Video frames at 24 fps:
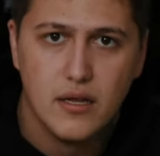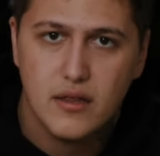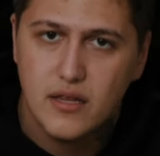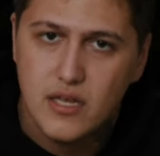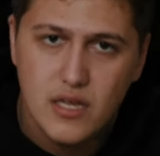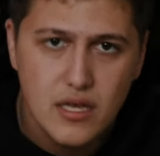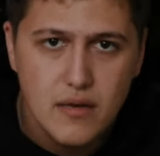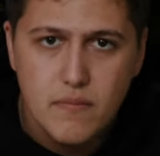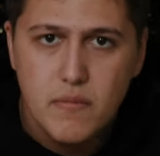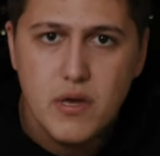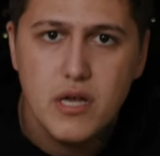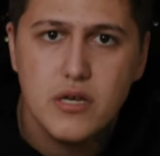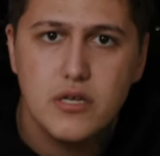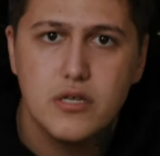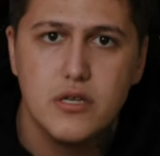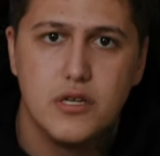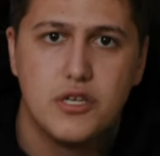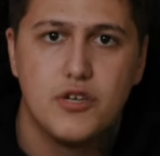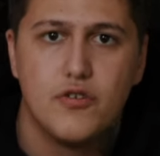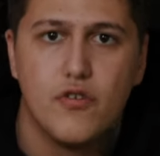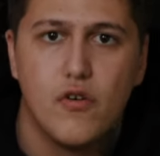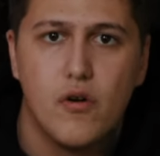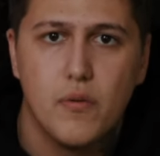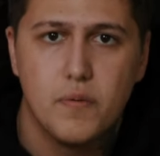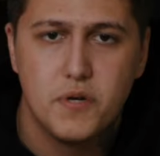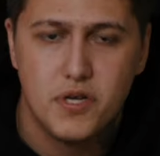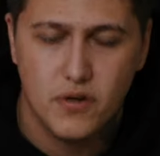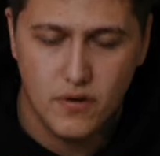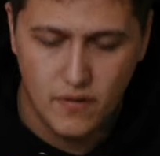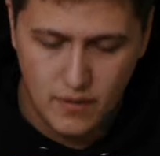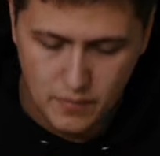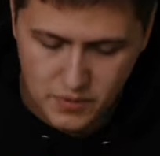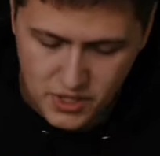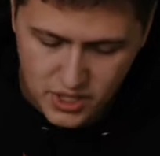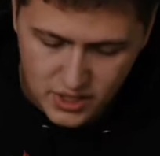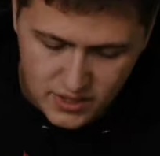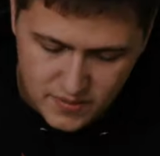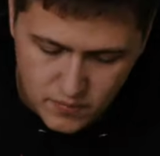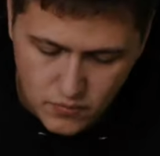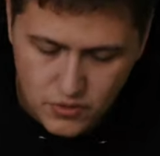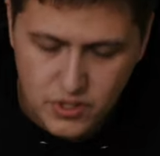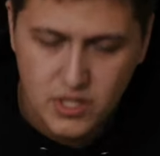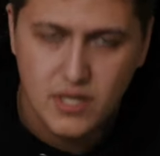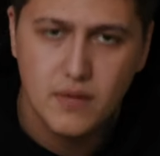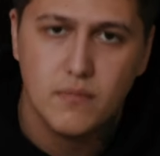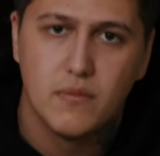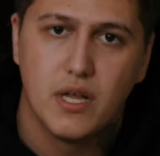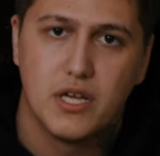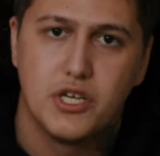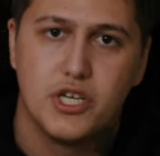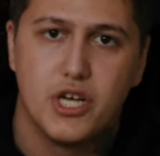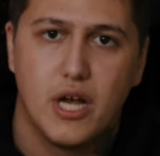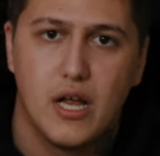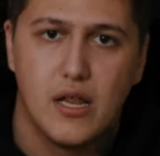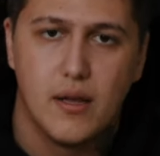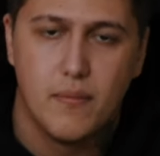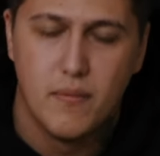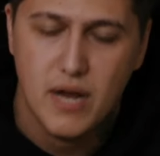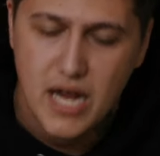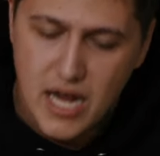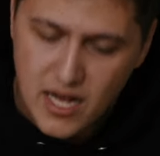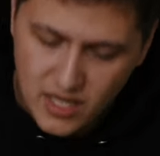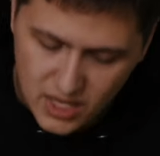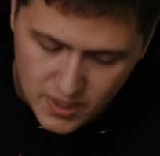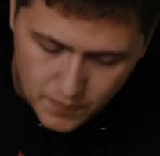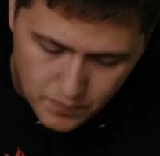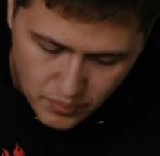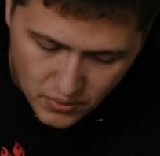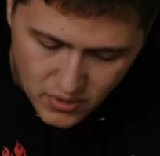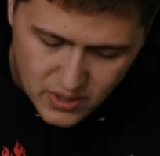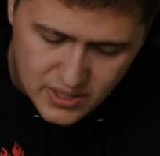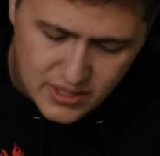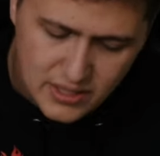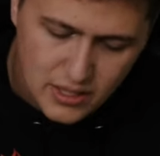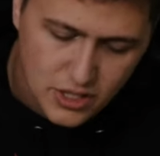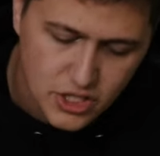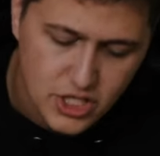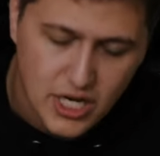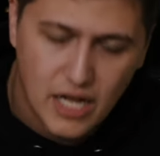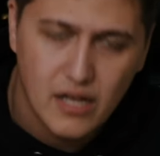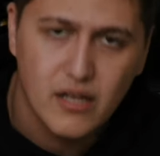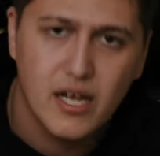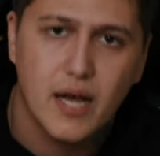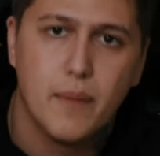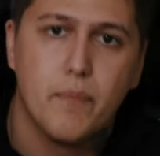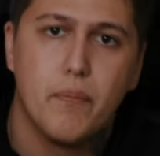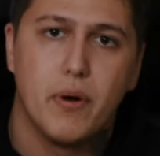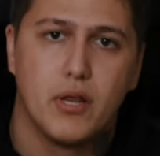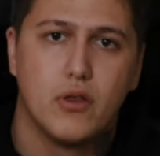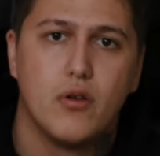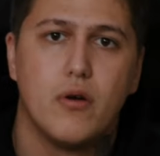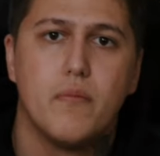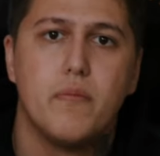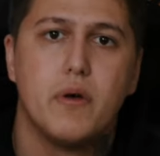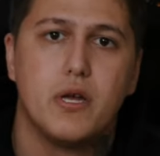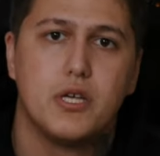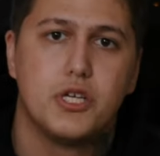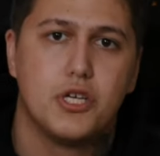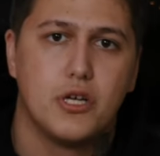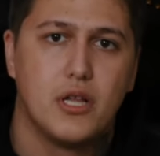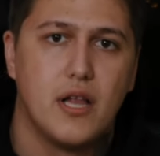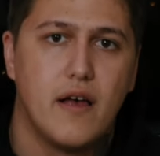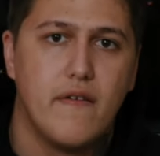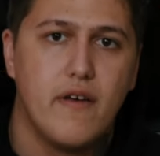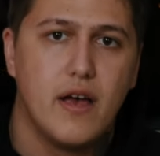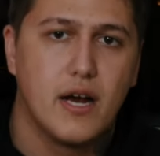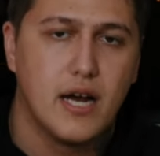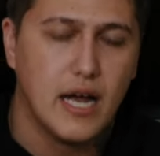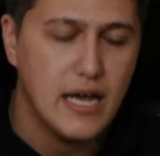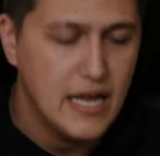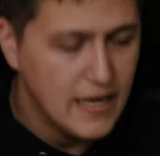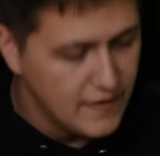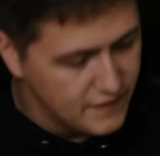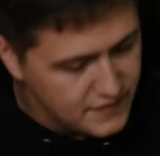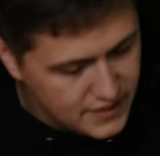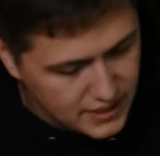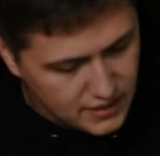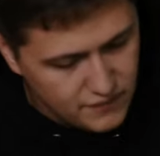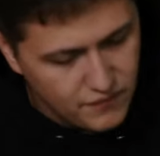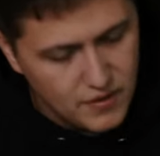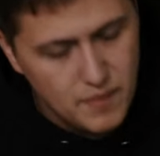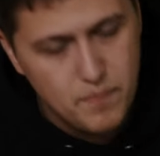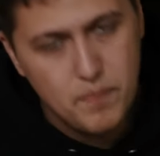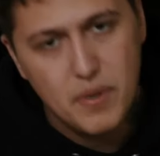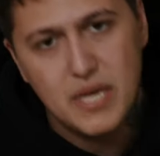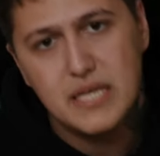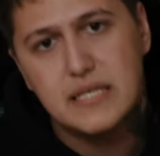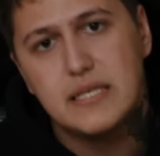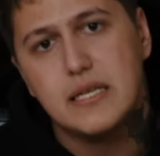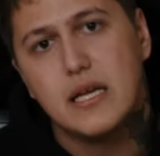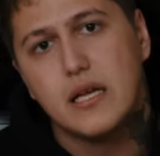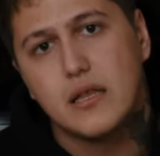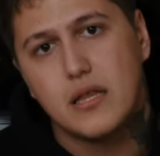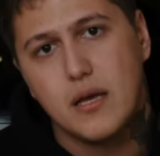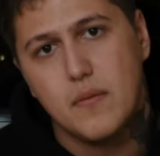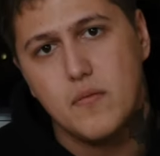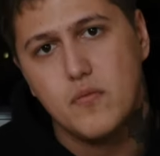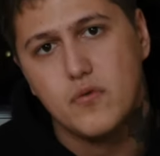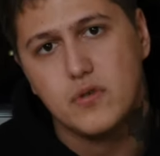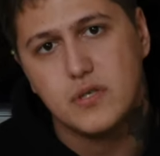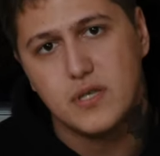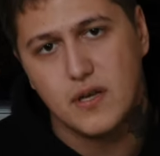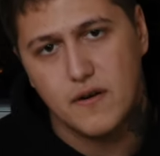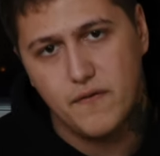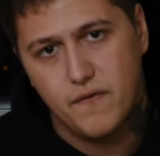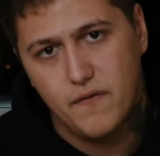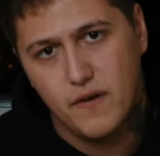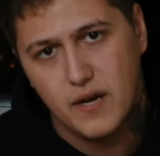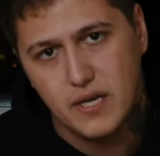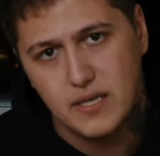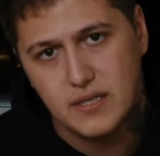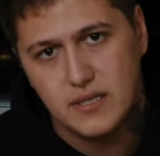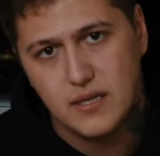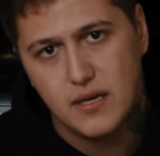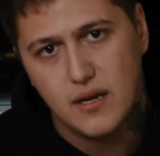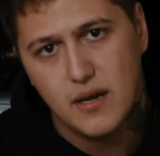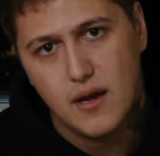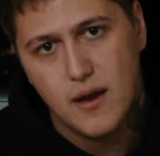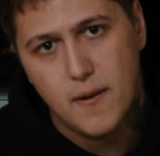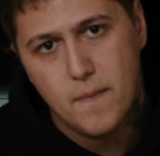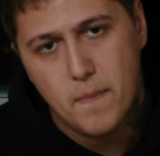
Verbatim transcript: Ты не имеешь ничего общего вообще с мужским началом. Ты просто жалкое подобие человека. Все твои песни это мусор, Фейс.